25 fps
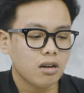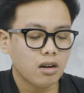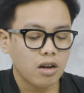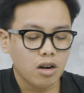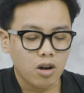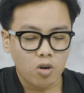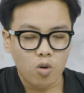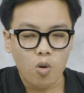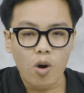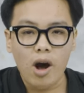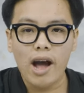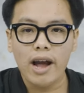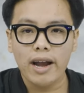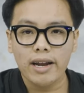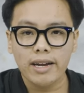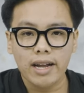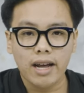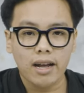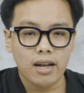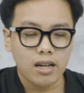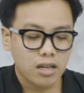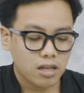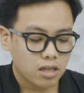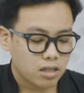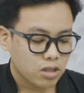ở ngoài
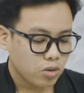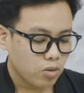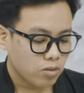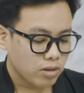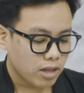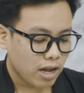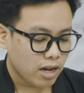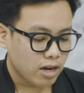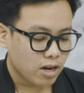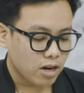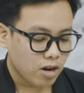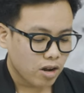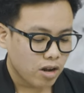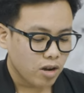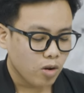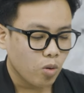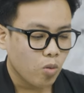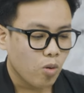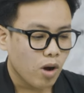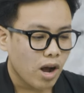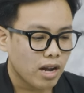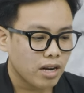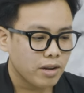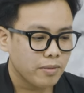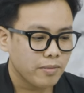nhá, chúng ta nói ở
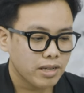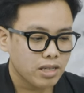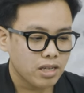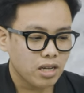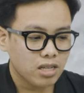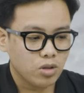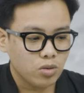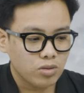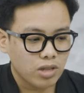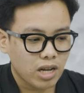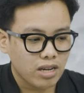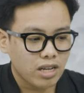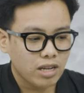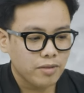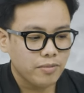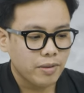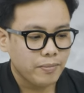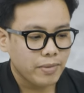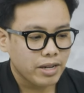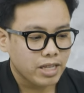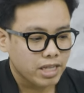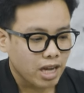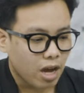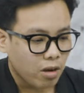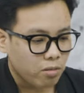ngoài thì bây giờ chúng ta đi về
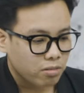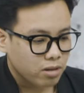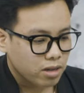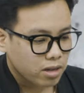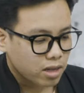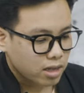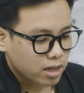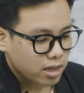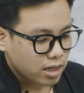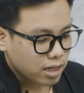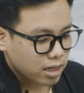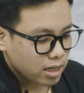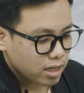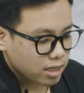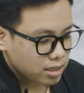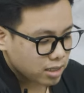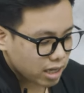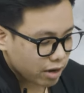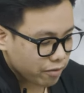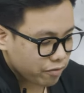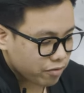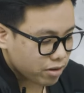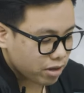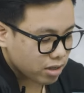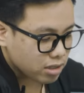bên trong.
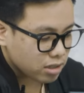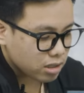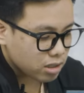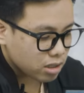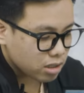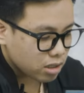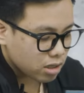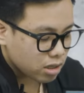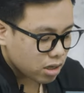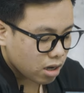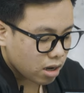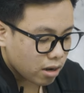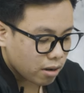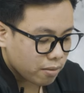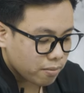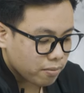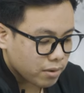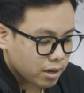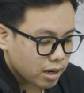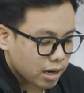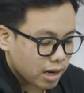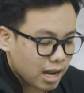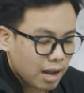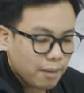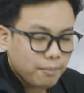Zephyrus G
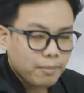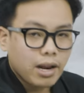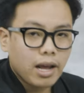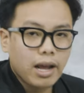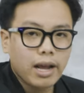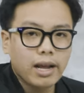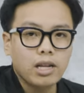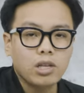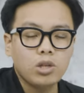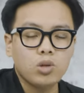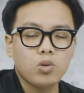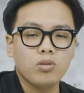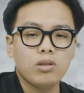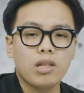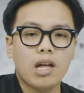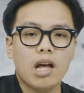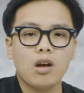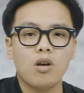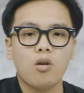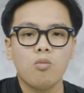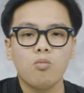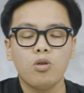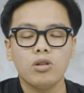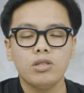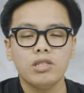mười lăm này chúng ta
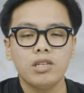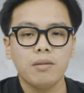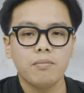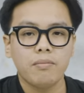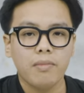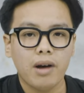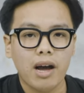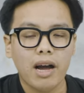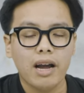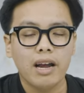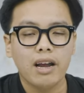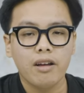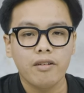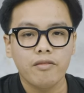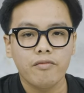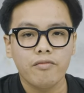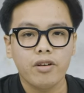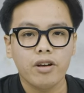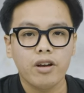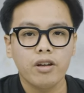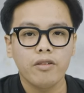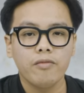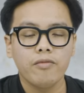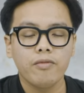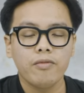có một chiếc máy
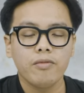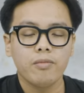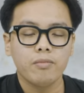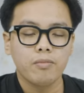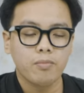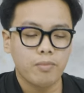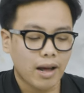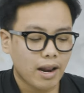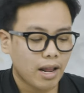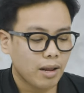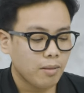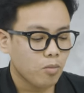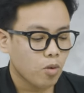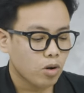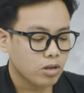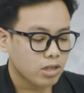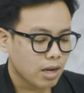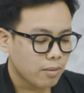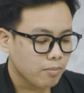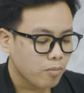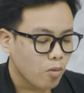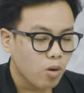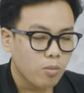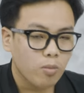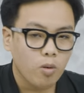với màn hình một
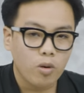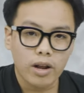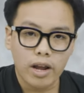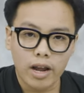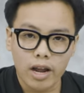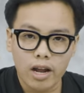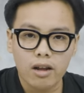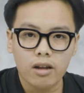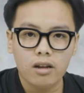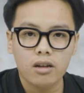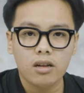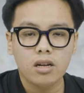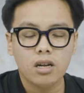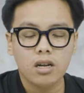trăm bốn mươi bốn héc,